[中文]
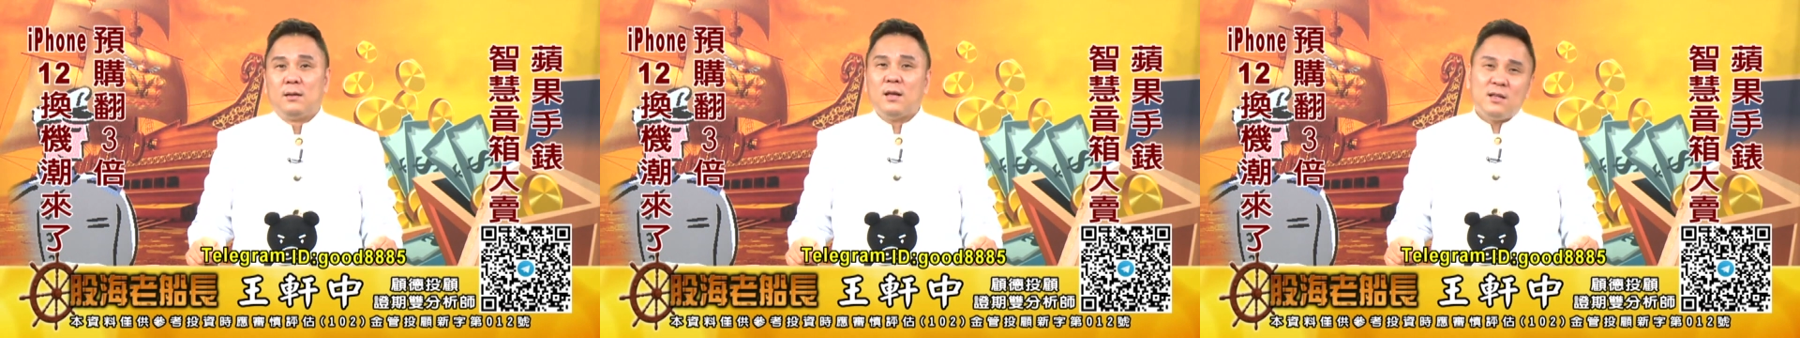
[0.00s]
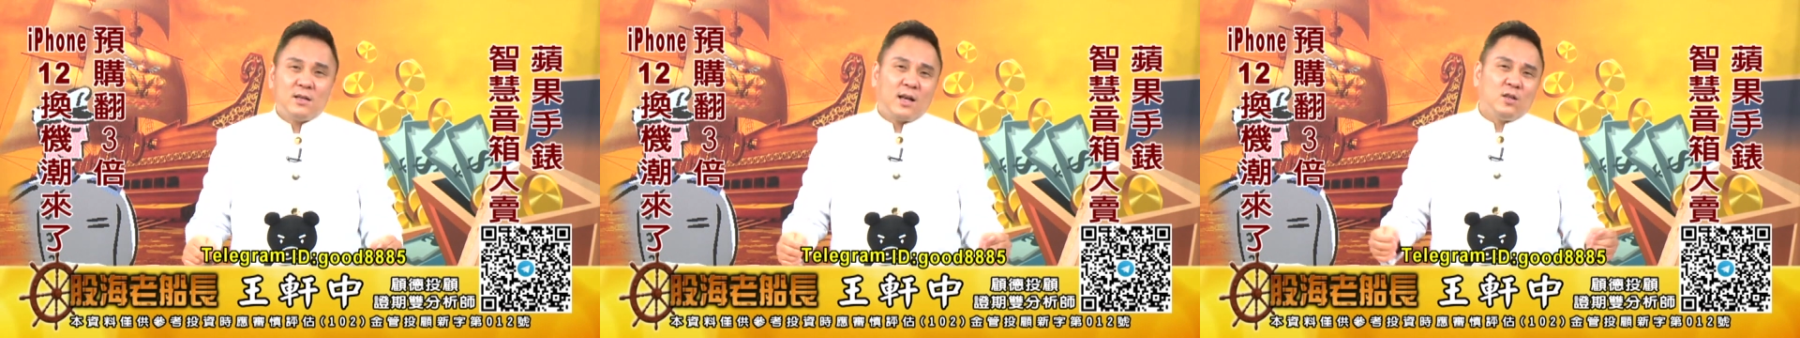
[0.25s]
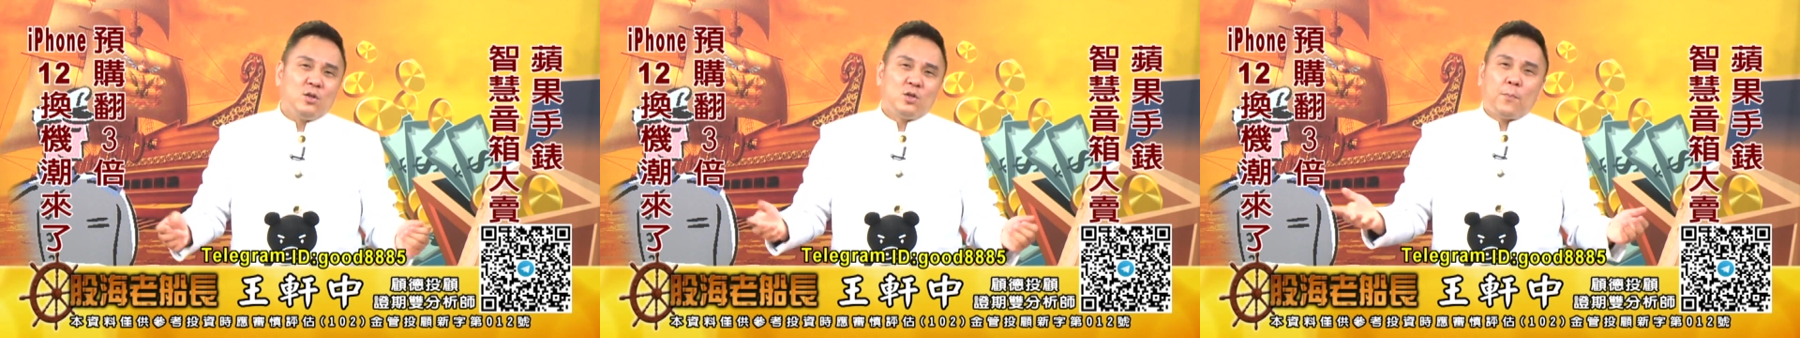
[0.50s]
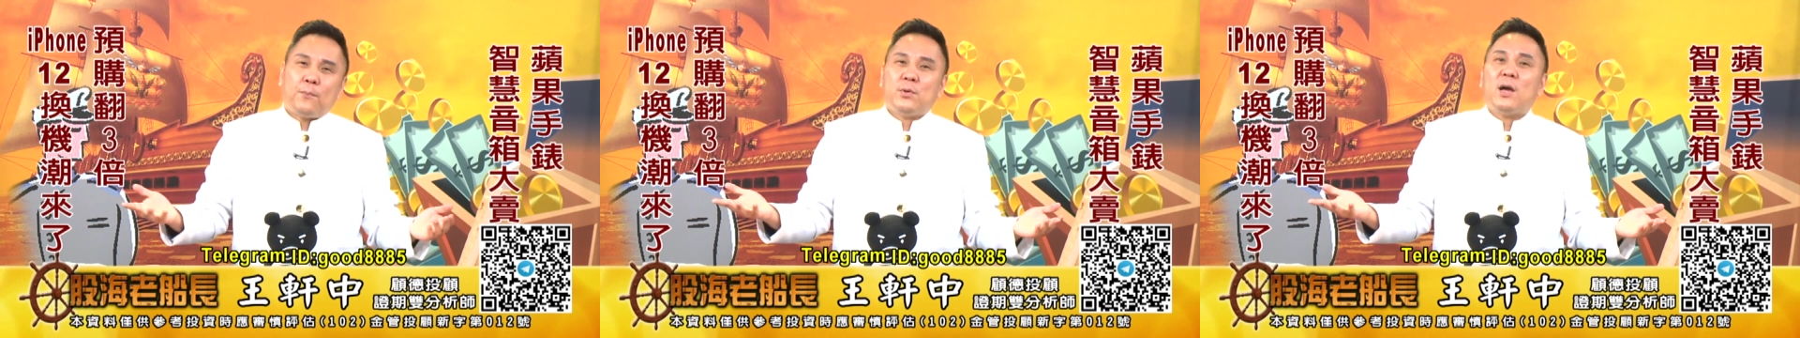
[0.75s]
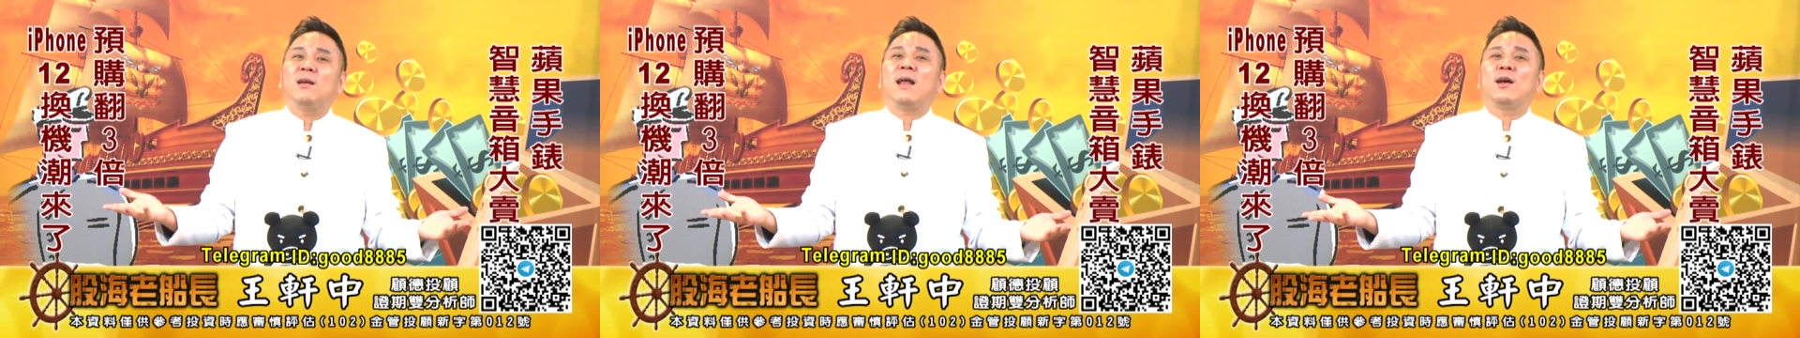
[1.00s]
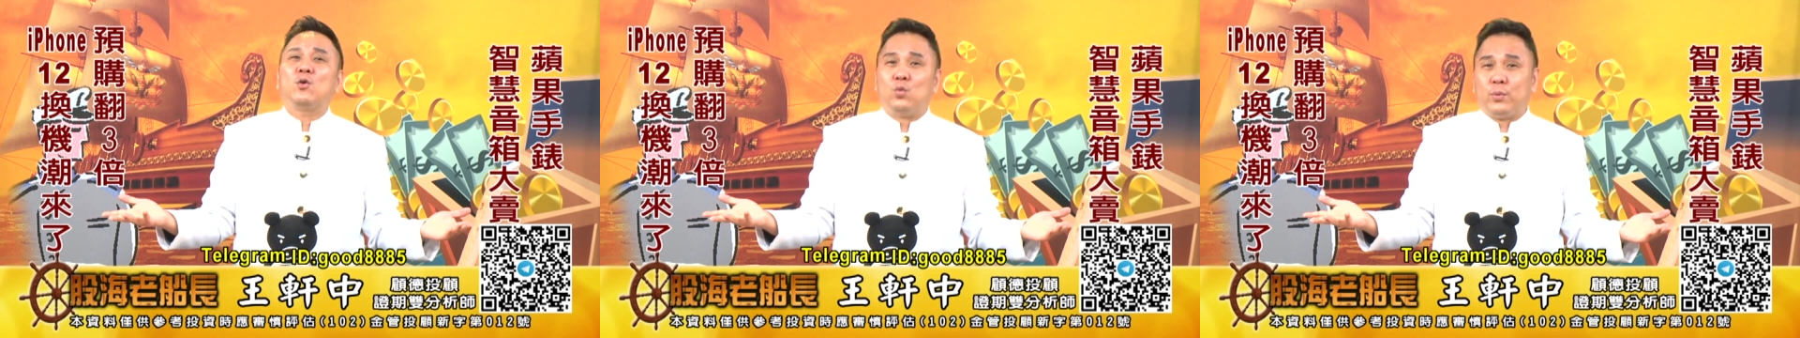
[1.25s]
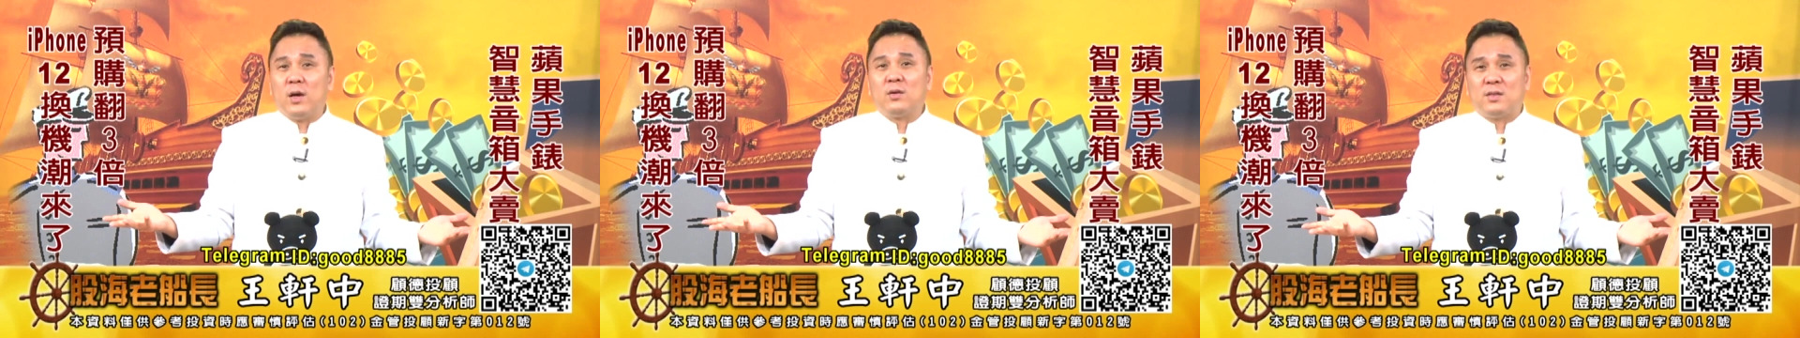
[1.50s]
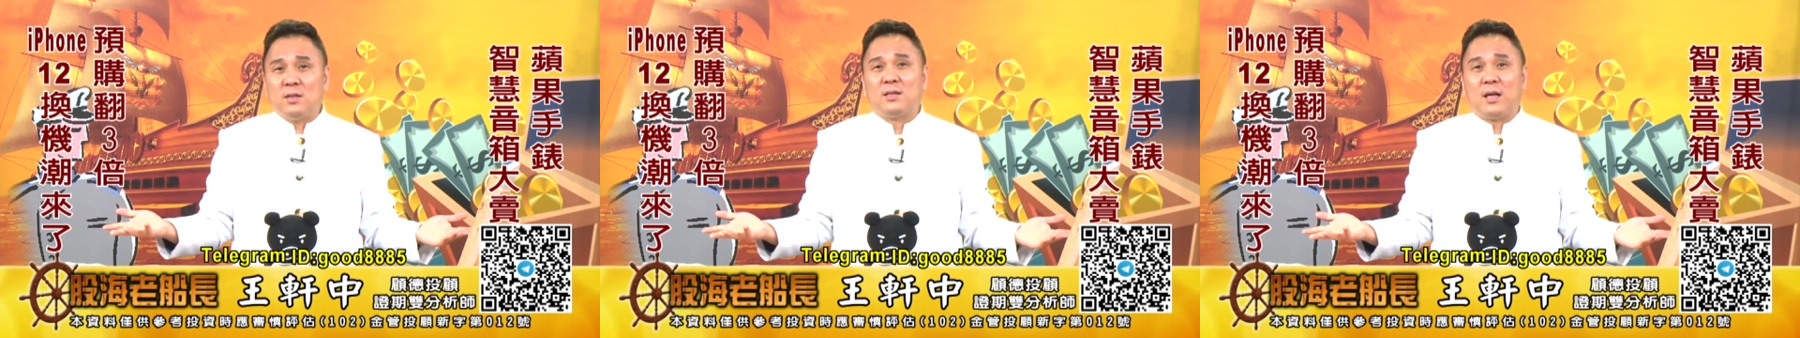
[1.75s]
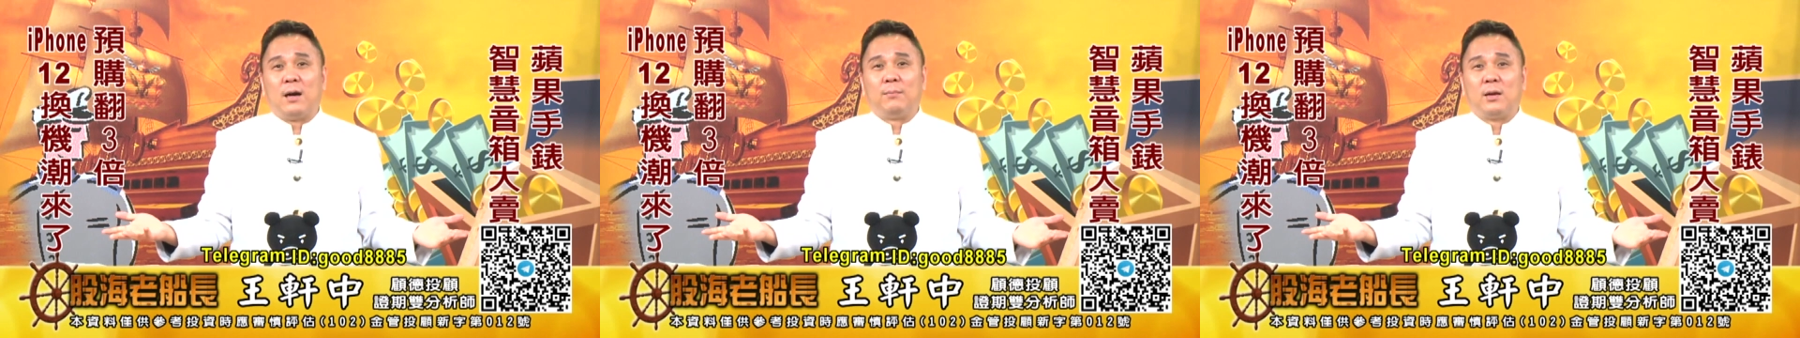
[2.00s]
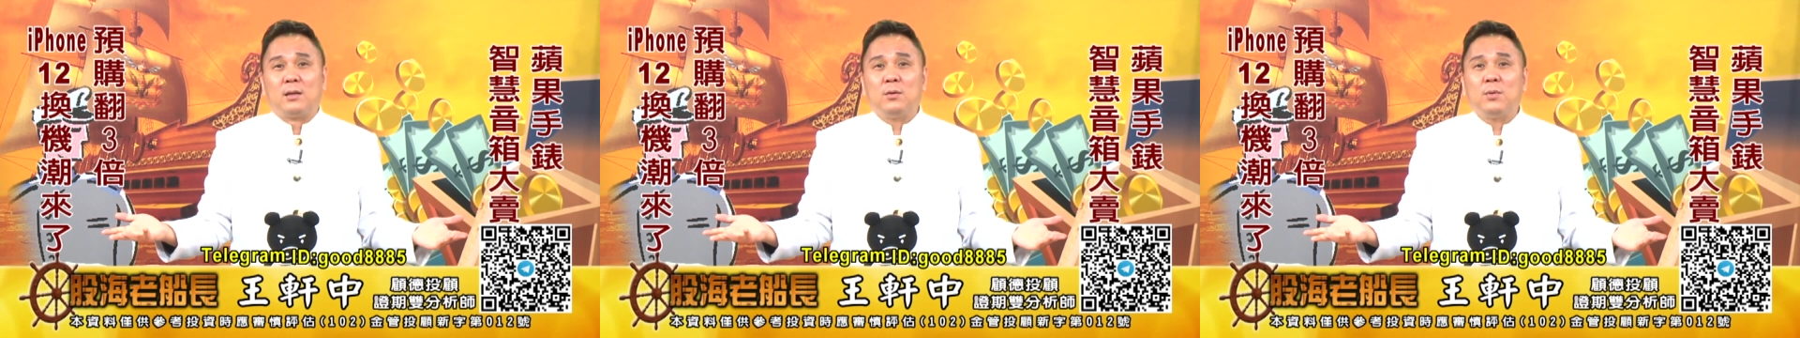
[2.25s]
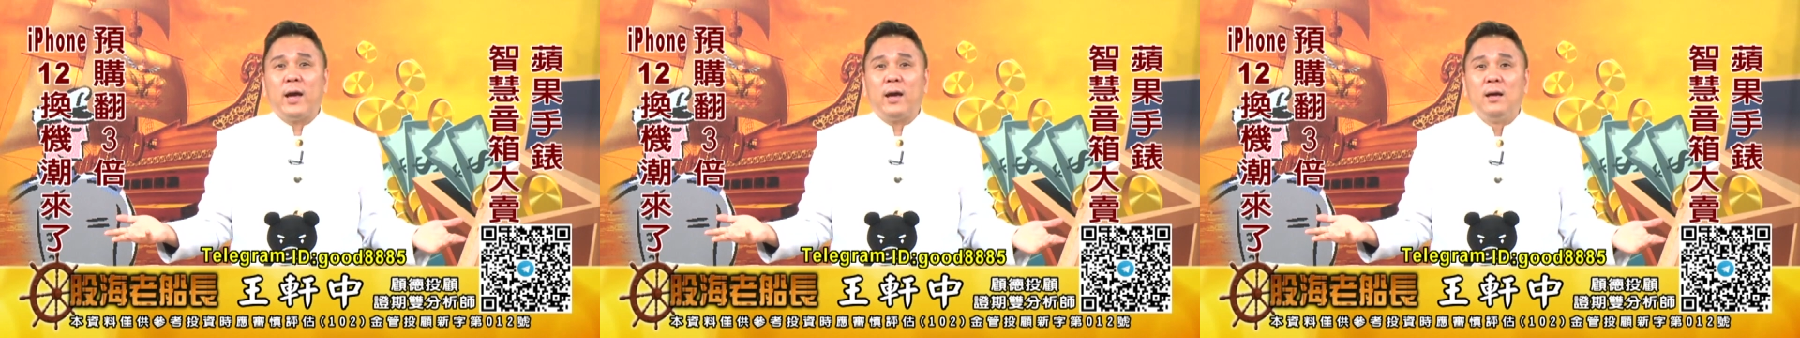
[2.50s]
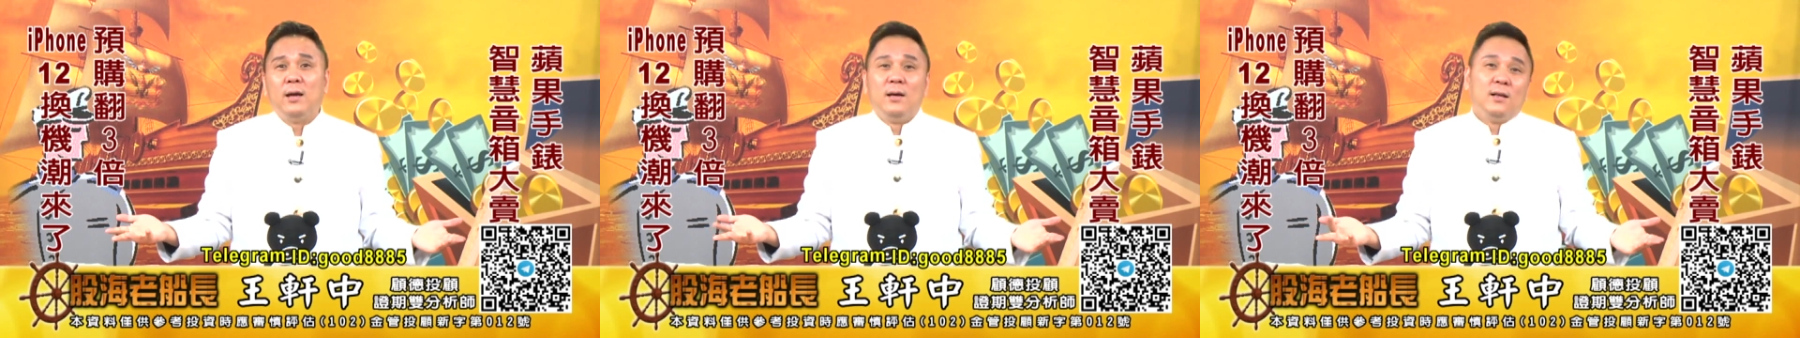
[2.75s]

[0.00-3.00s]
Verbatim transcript: 那你干脆就不要来股票市场嘛，对不对？